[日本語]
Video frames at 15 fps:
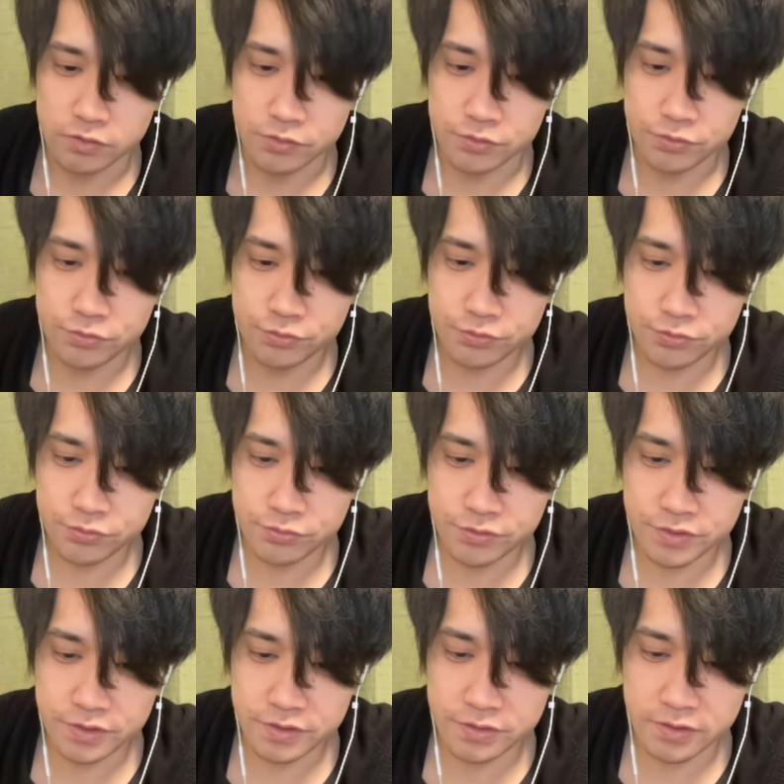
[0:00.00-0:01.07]
充
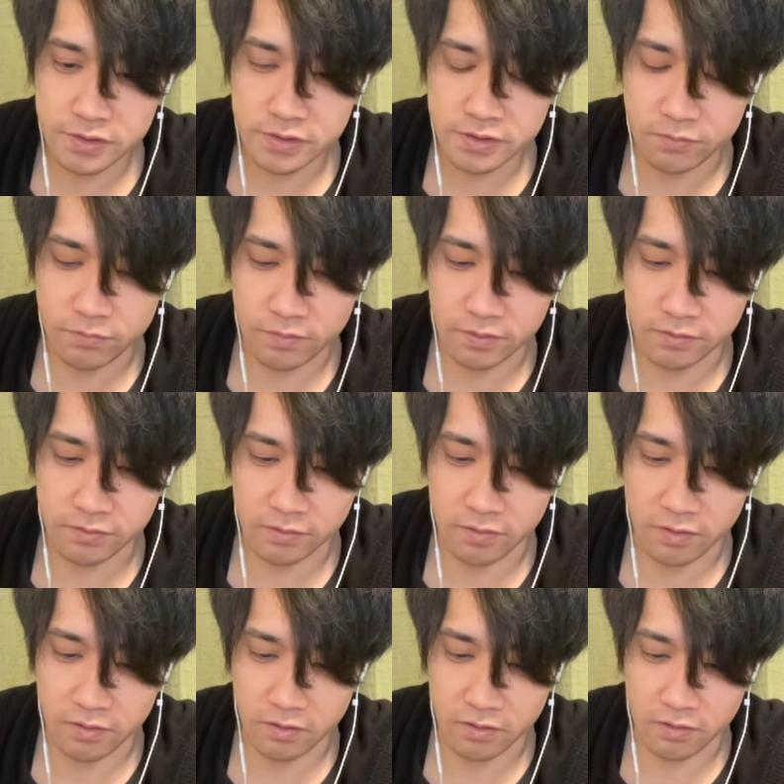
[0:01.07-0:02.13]
実連れてきたら分かった
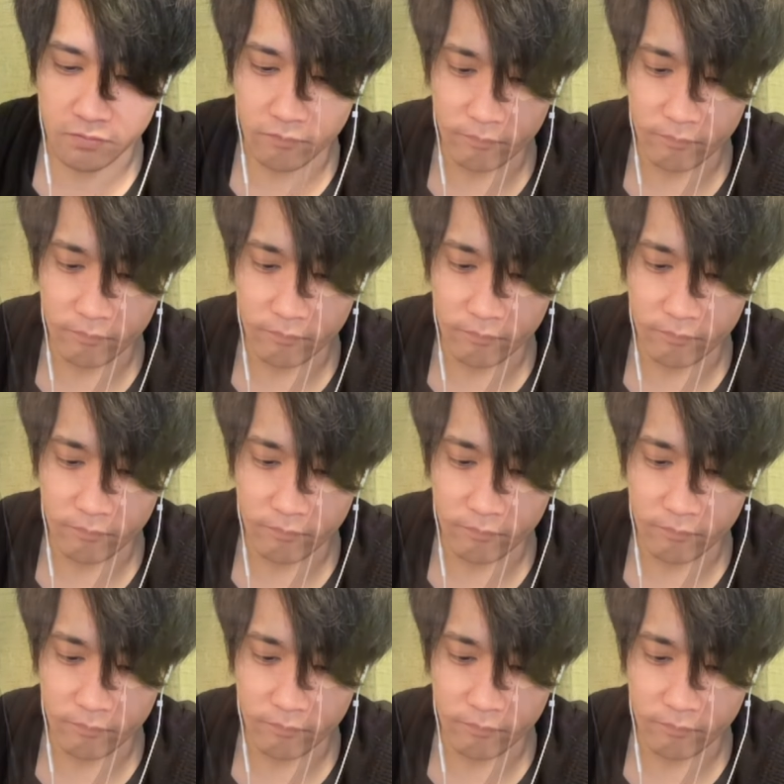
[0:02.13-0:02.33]
な